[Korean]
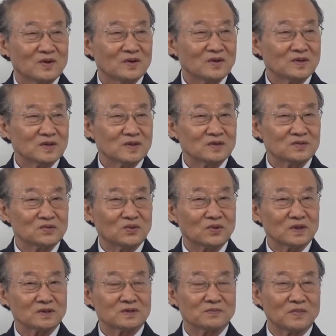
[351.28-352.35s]
그러니까
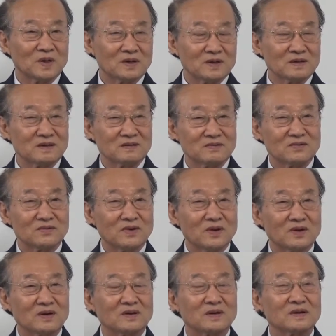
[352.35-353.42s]
속에서
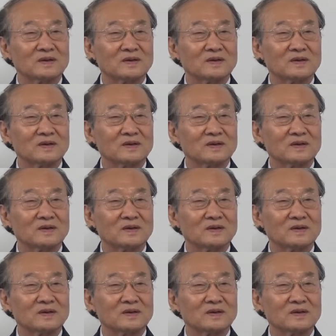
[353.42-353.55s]
막꽉